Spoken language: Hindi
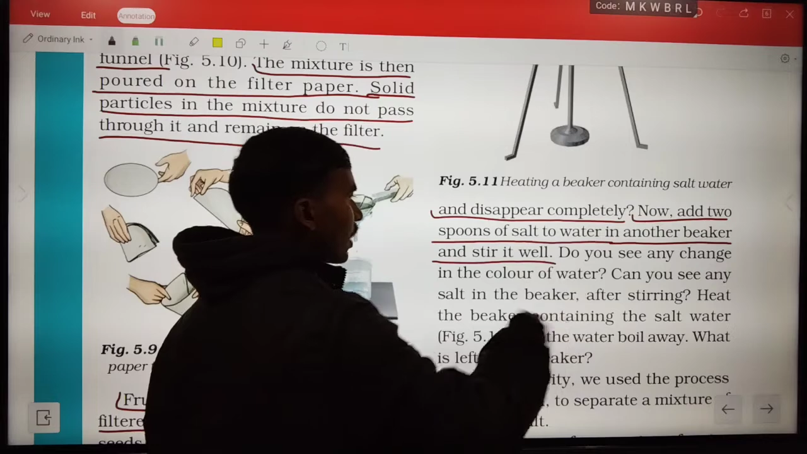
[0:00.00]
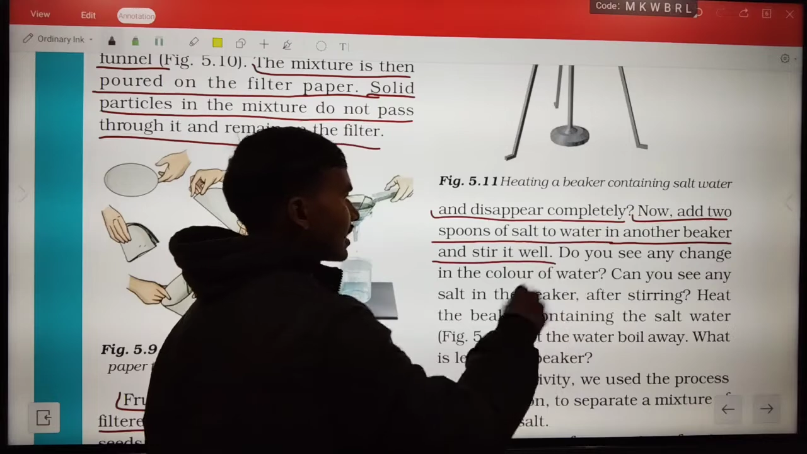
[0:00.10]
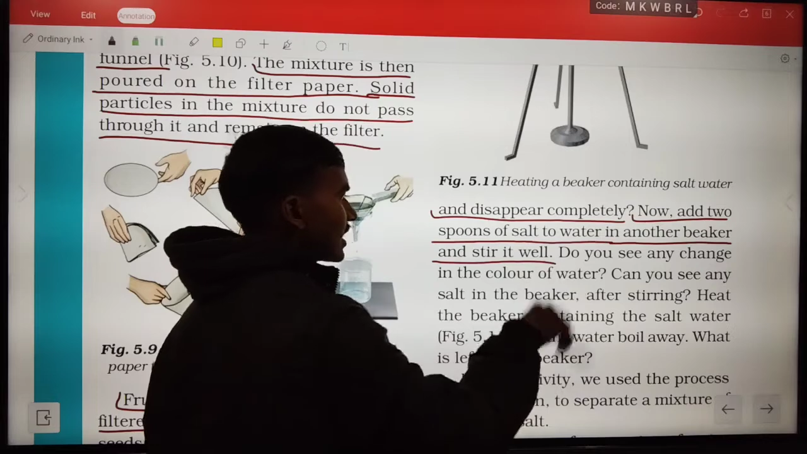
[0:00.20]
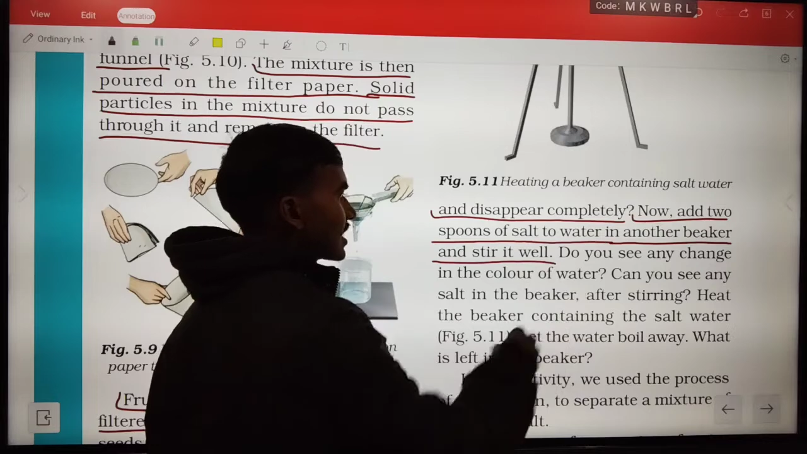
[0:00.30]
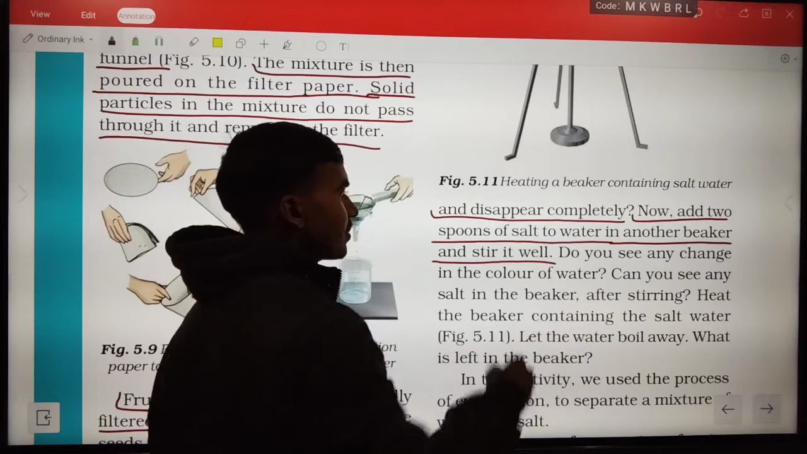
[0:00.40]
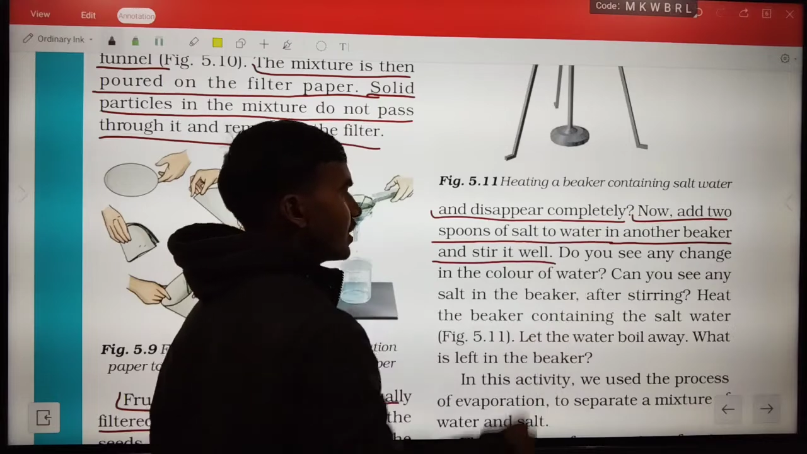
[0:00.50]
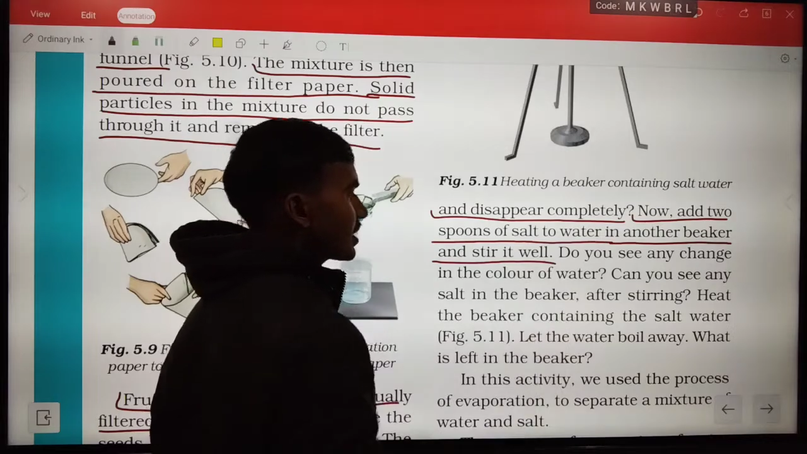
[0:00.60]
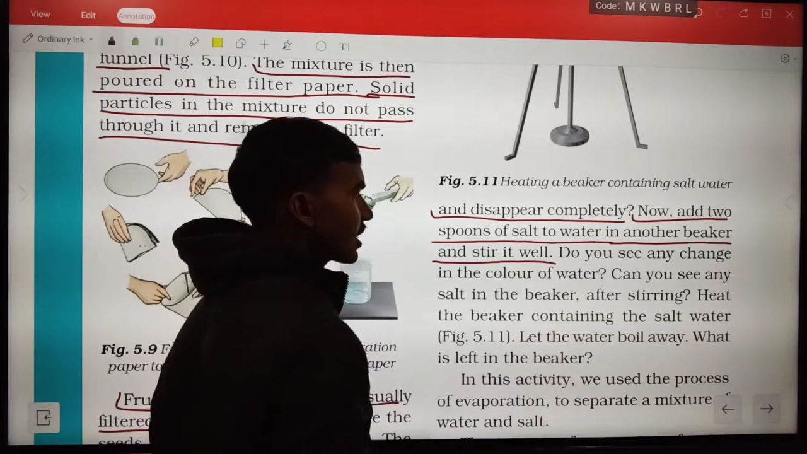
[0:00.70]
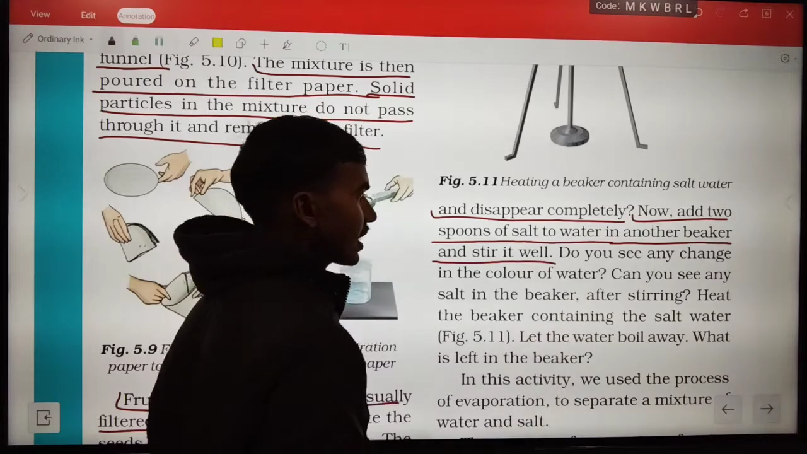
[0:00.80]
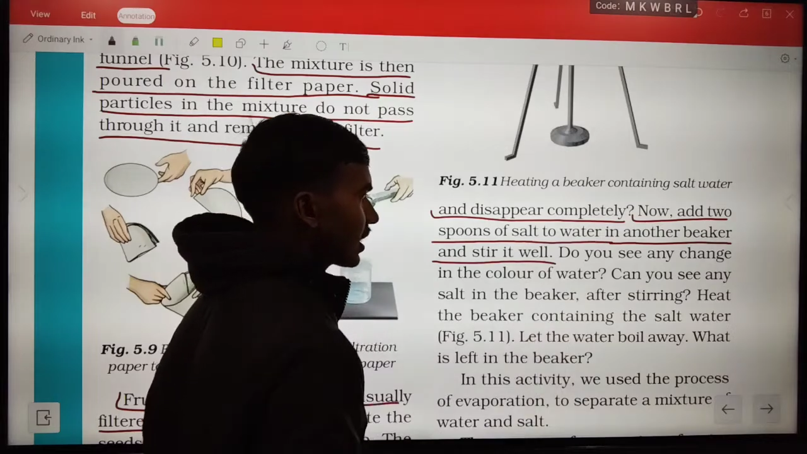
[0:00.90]
पूरा अच्छे से
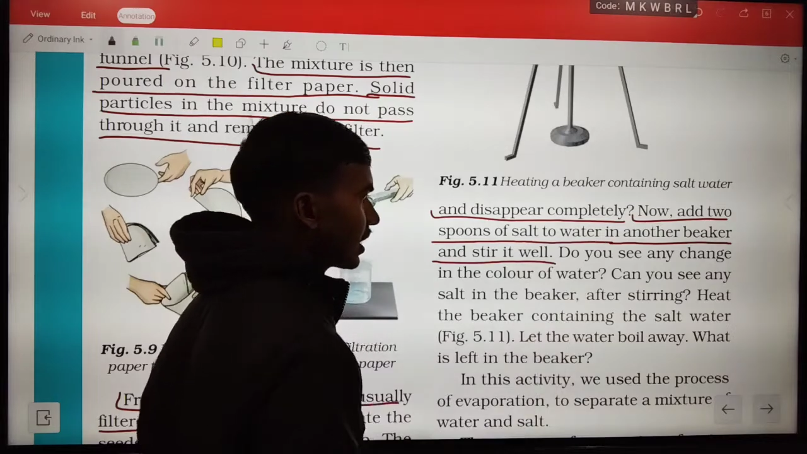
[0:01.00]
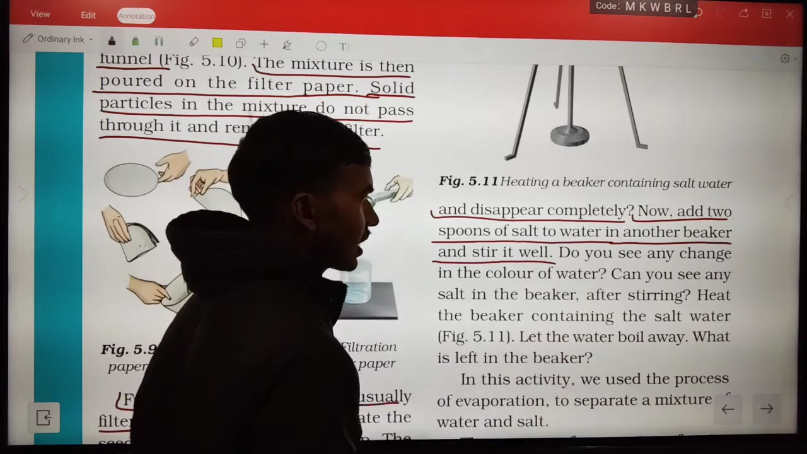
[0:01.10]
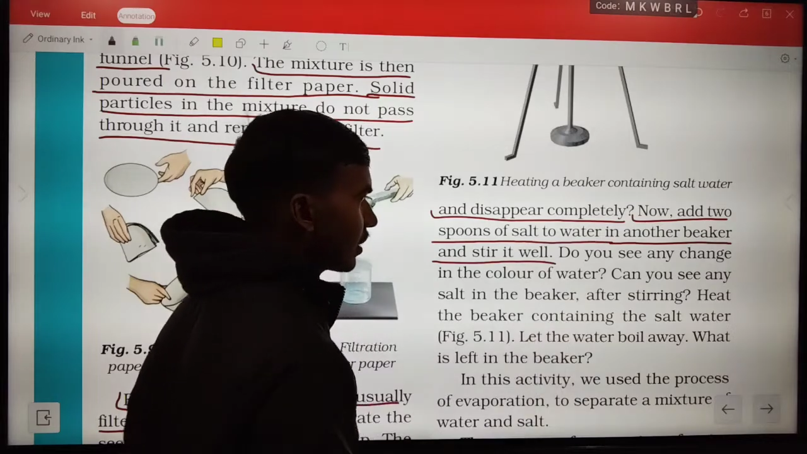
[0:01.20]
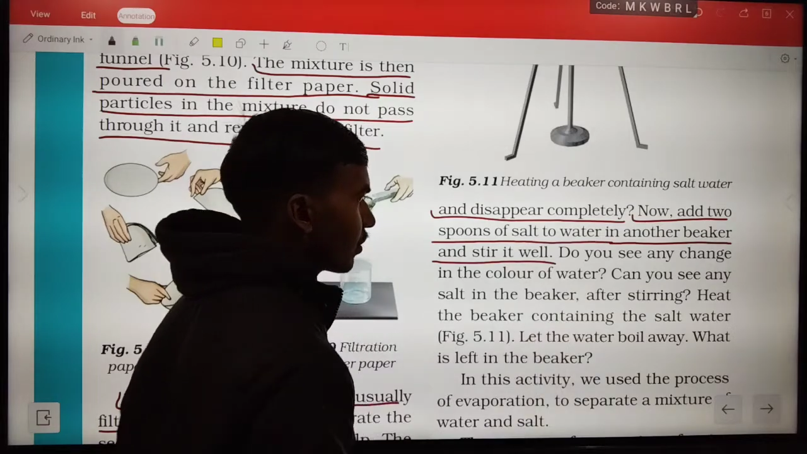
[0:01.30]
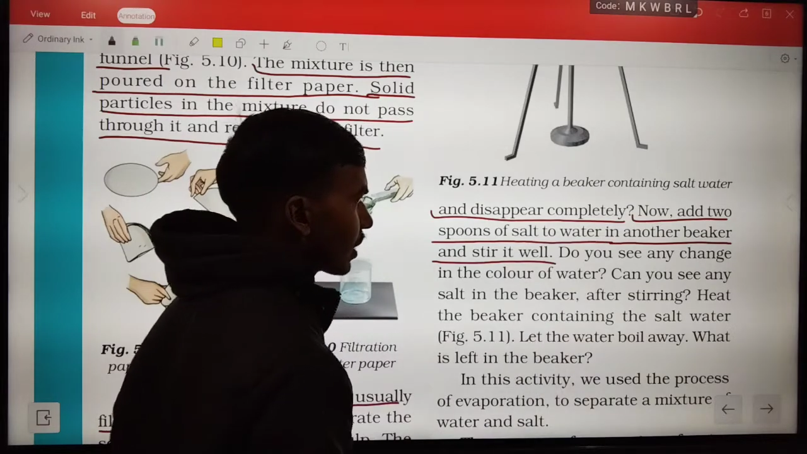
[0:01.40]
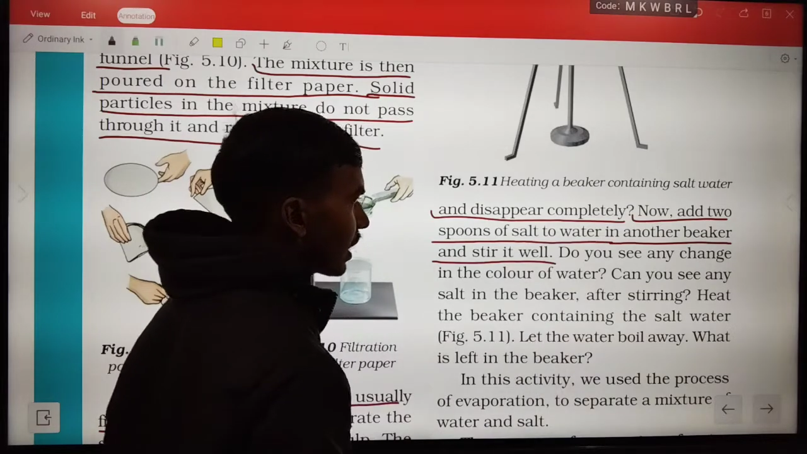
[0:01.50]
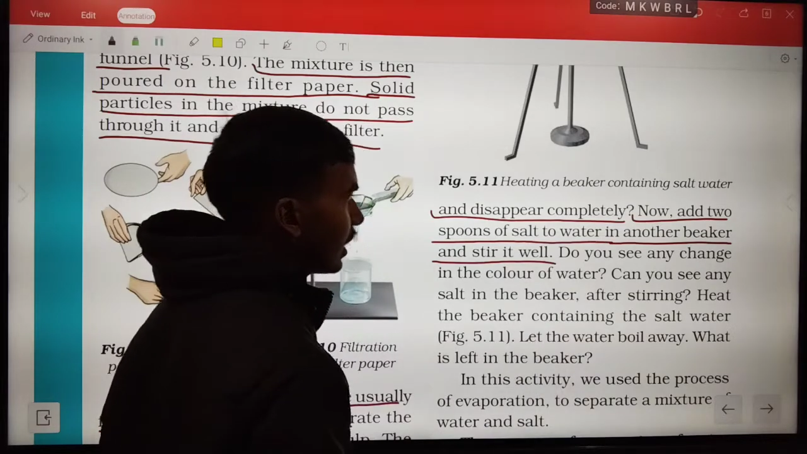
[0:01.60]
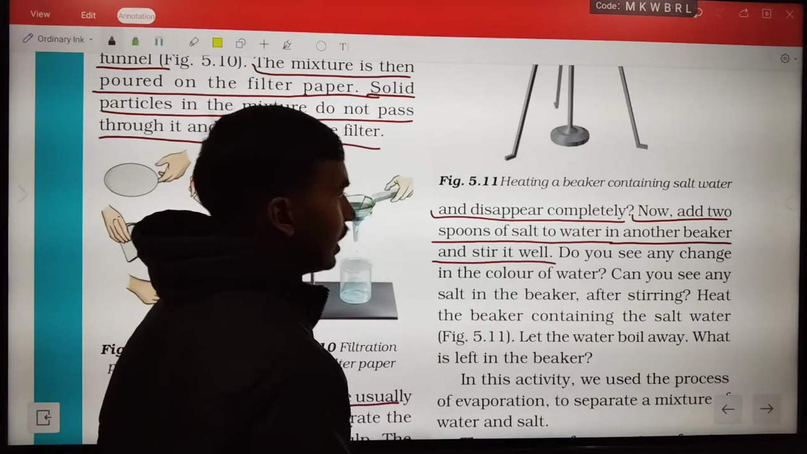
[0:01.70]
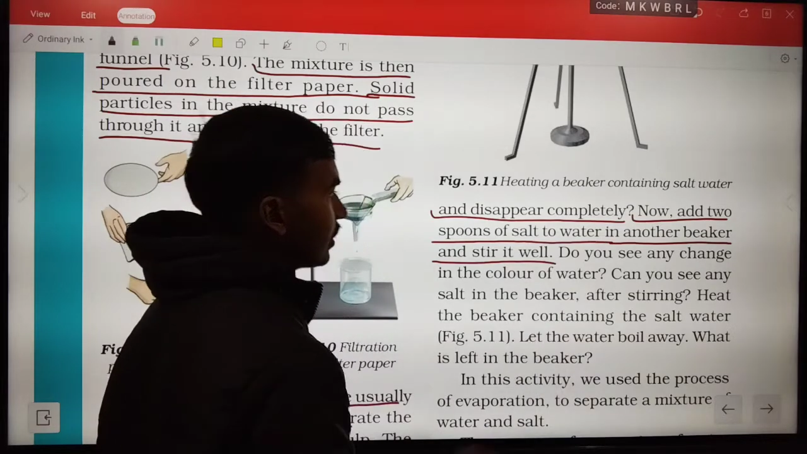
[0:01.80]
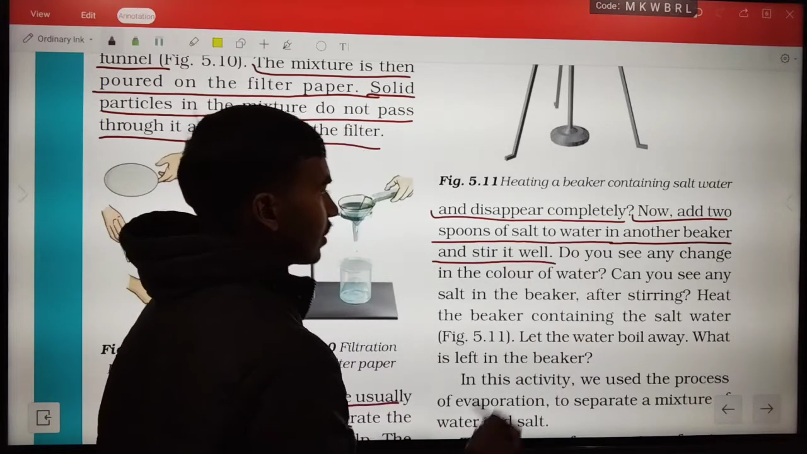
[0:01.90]
मिक्स करने के लिए बोल रहा
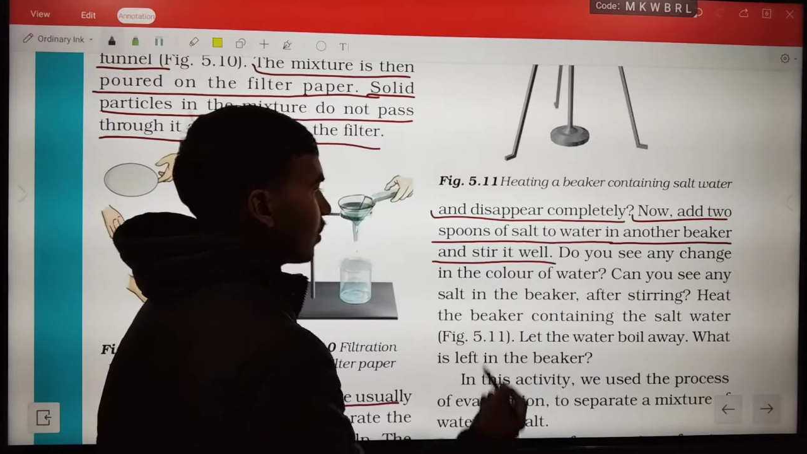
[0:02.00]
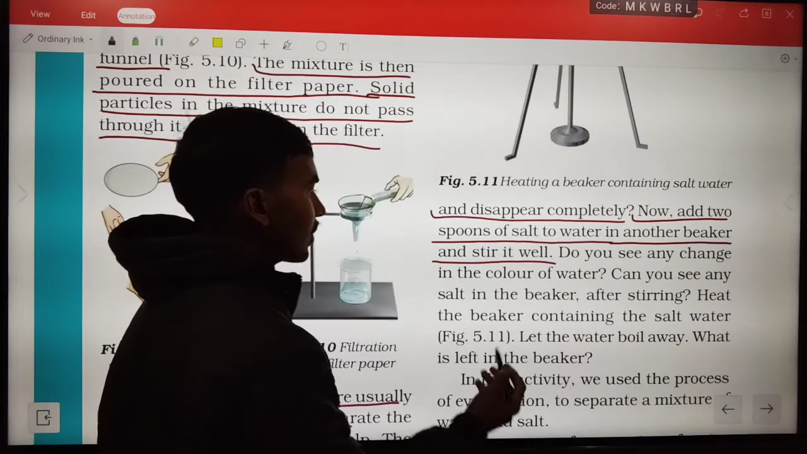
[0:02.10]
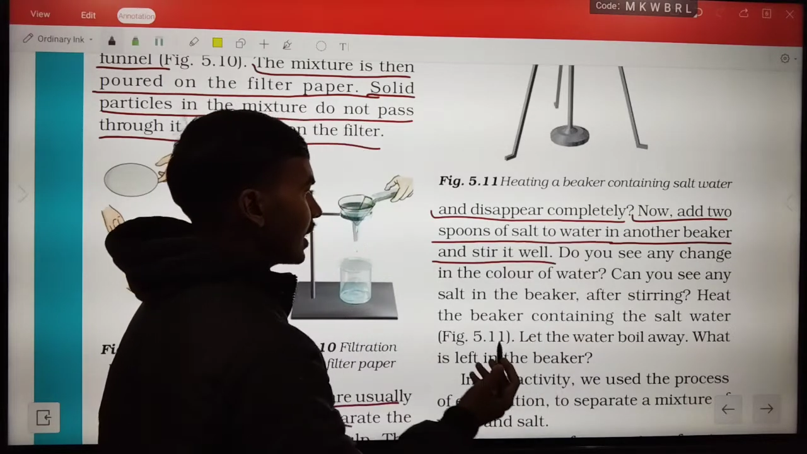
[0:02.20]
है तो हम लोग